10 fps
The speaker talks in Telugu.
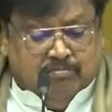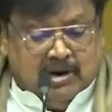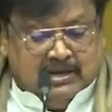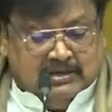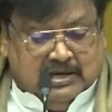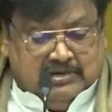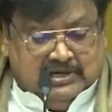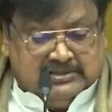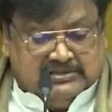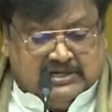
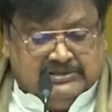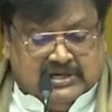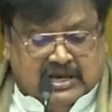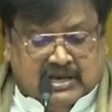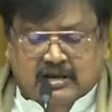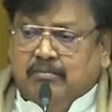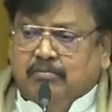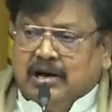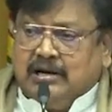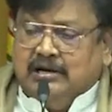భార్గవరెడ్డి సజ్జల
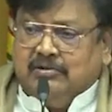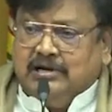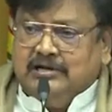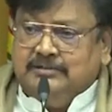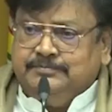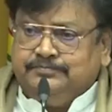భార్గవరెడ్డి